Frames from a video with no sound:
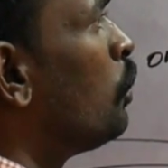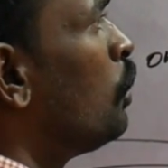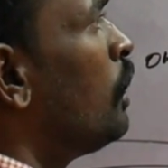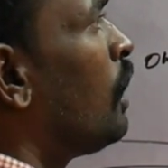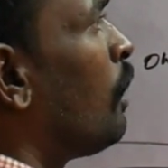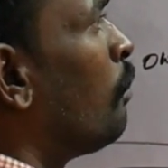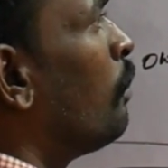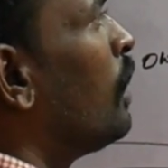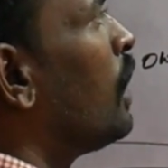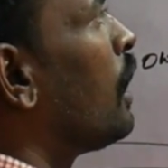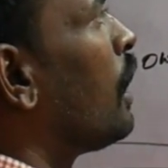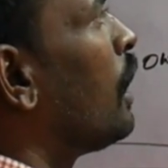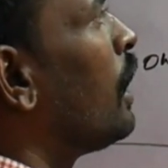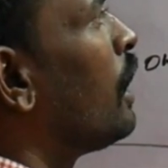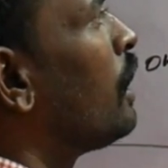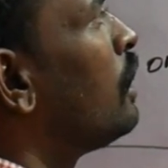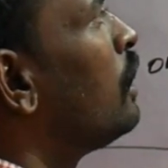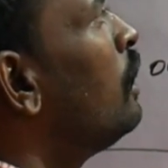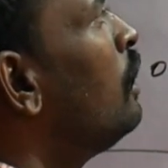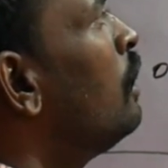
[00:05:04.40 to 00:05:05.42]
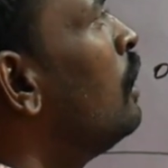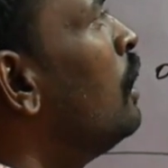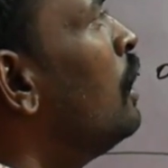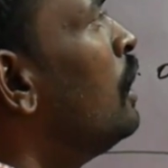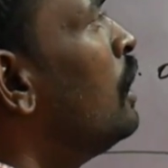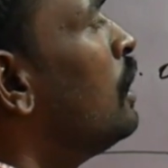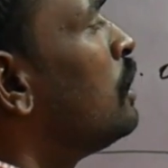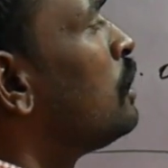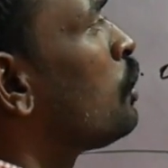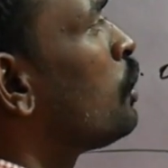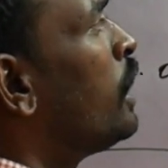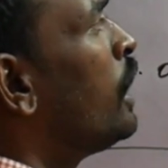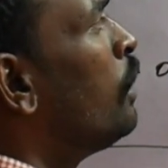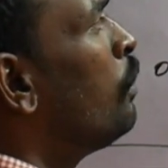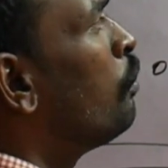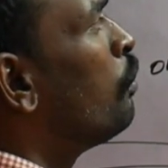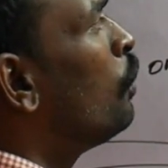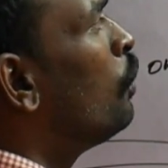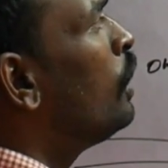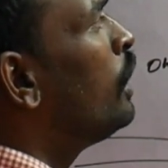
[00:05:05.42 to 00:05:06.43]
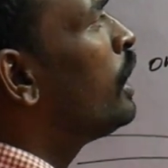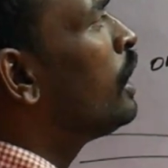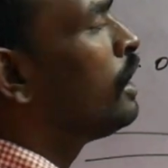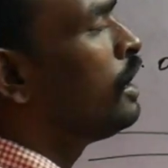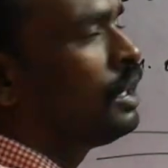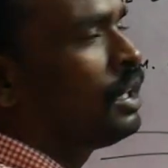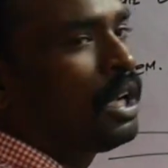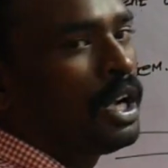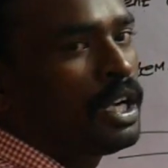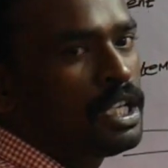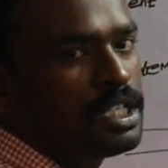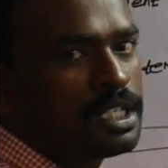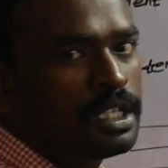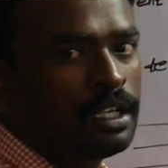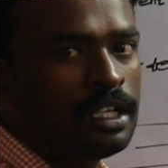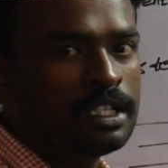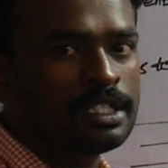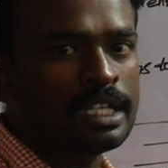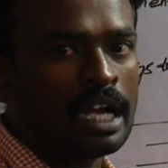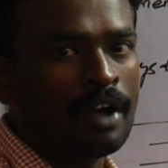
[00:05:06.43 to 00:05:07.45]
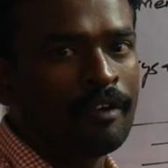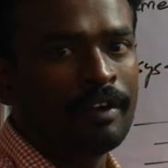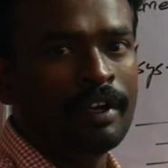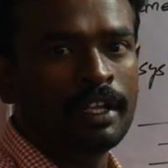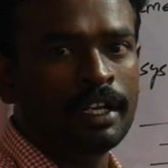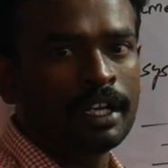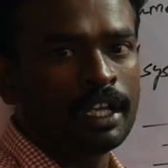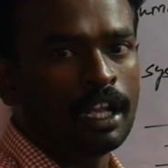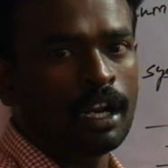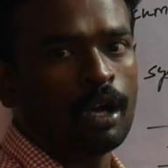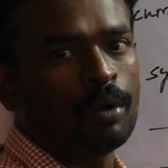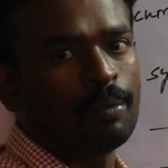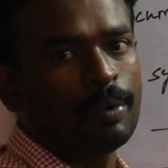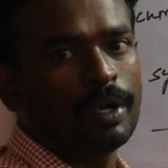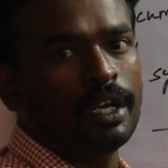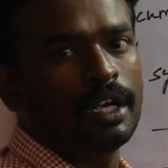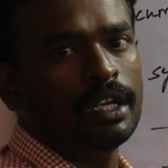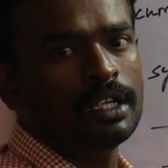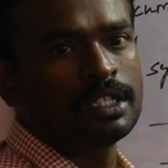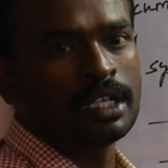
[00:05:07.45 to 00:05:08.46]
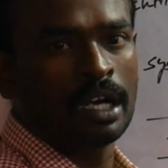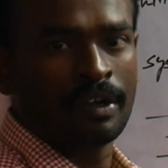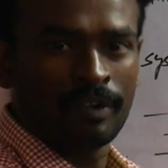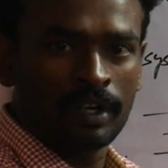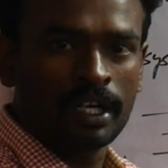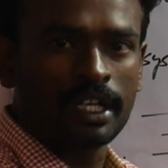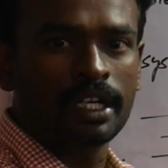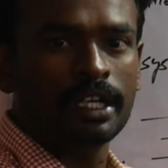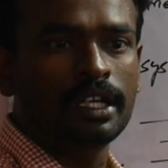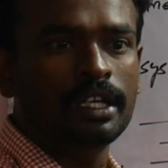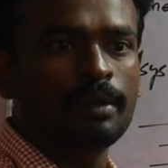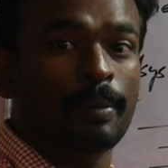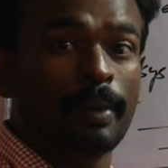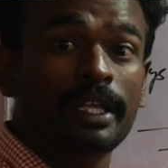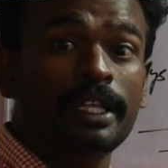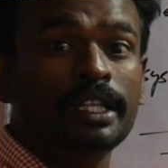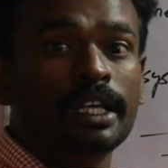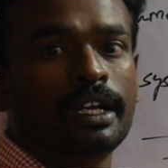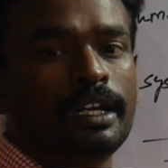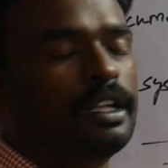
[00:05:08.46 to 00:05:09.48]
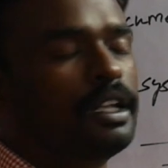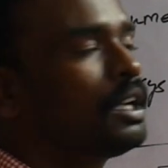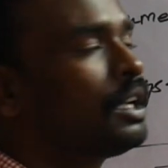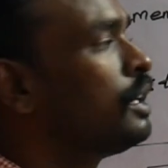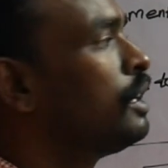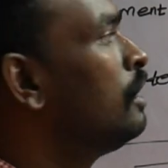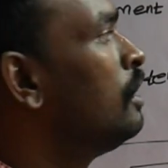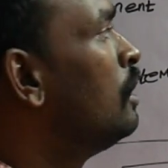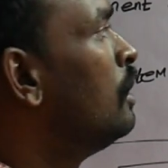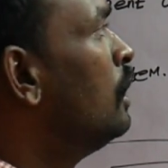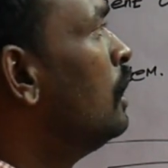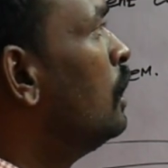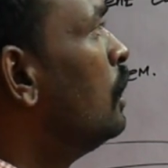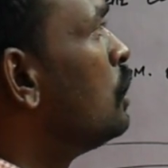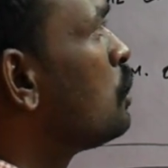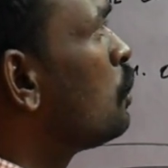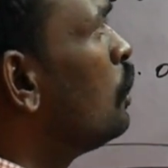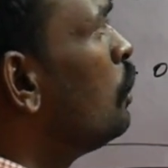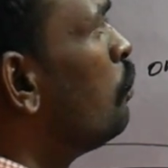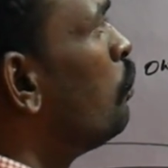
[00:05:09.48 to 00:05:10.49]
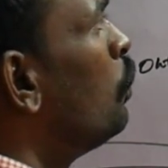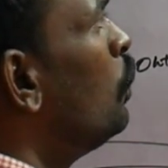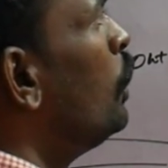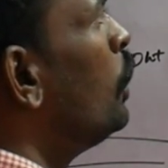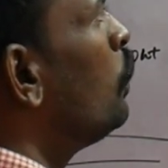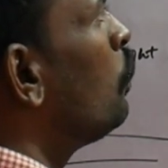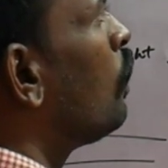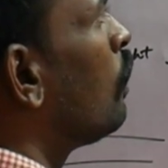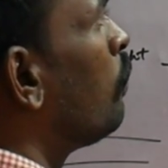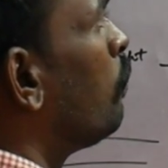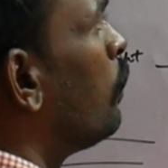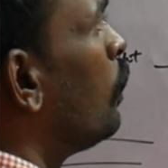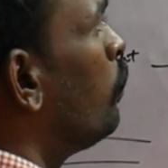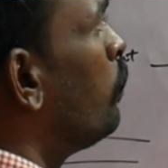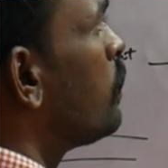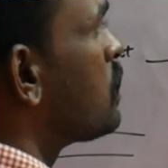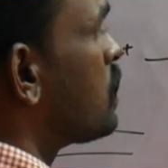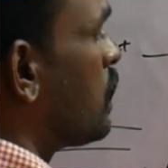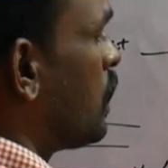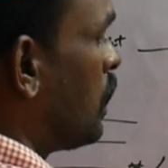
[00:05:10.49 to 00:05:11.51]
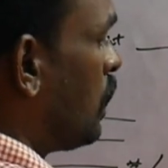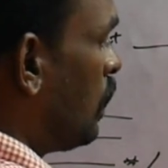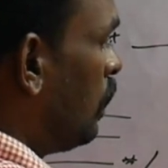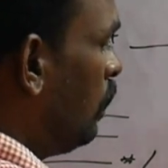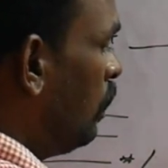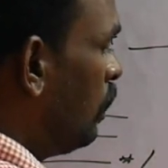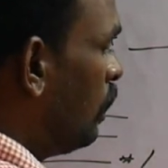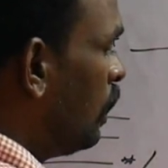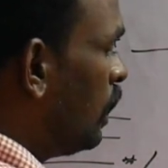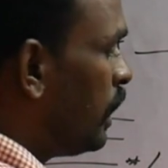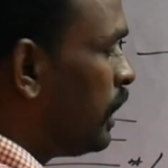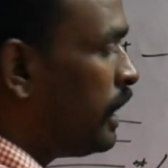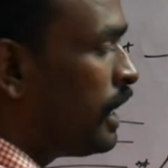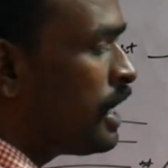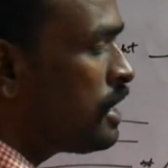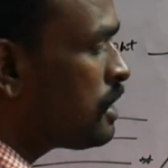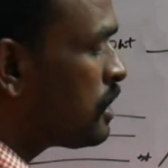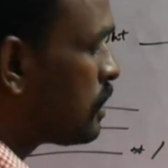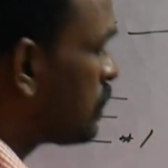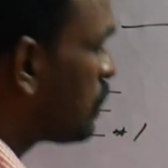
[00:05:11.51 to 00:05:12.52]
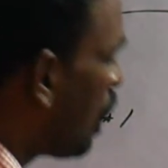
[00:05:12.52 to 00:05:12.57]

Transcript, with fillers: போது நம்பர் கிடையாது ஸோ ஏன் பூலியன் இது அடிஷ்னலாக ஜாவாவில் இருக்கிற ஆப்ரேட்டர் ஜாவாவில் இருக்குது பைத்தானில் இருக்குது ஸோ இந்த பூலியனோட பர்பஸ் என்னென்னா எஸ்